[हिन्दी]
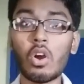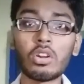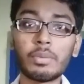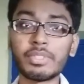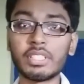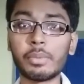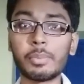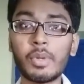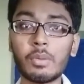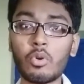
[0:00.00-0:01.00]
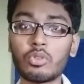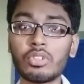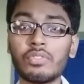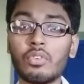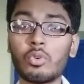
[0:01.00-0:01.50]
और नंबर सेवन पे है मोटो
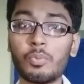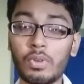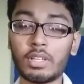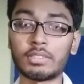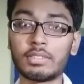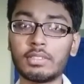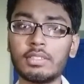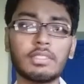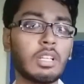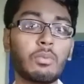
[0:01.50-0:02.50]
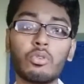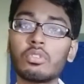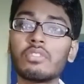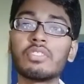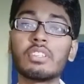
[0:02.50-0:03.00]
ई फोर प्लस इस साल
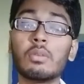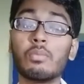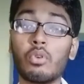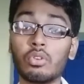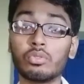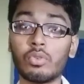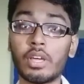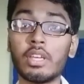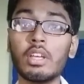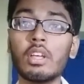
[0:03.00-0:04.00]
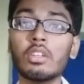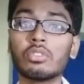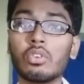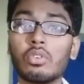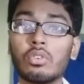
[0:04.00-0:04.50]
मोटो का भी सेल बहुत हुआ है
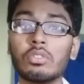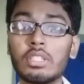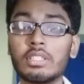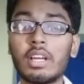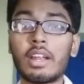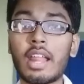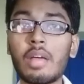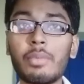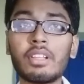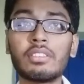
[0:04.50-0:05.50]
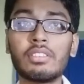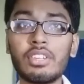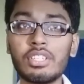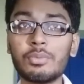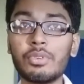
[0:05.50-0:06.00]
तो इसका रैम है
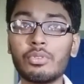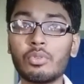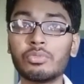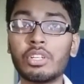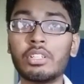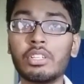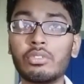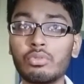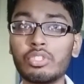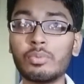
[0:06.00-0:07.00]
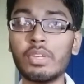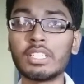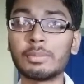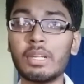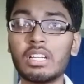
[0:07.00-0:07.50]
थ्री जी बी रोम थर्टी टू जी बी
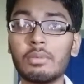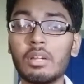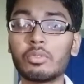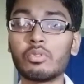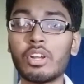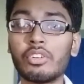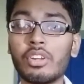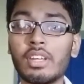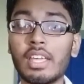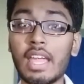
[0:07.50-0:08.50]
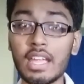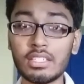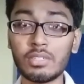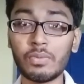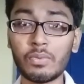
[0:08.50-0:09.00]
एक्सप्लेनेबल अपटू वन ट्वेंटी
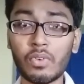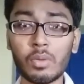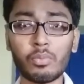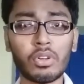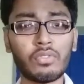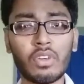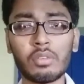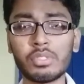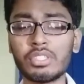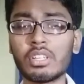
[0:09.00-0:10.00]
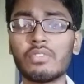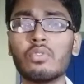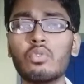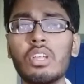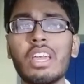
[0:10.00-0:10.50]
एट जी बी फाइव पॉइंट फाइव इंच का
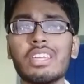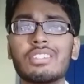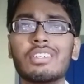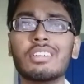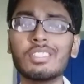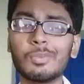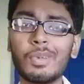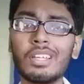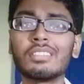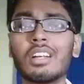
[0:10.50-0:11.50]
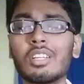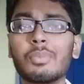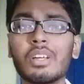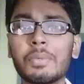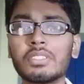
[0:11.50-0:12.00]
फुल एच डी डिस्प्ले थर्टीन
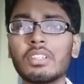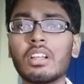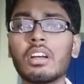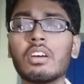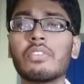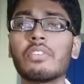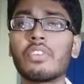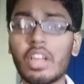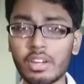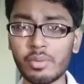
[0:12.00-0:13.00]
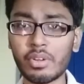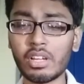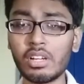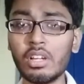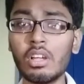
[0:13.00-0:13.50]
मेगा पिक्सल का रेयर कैमरा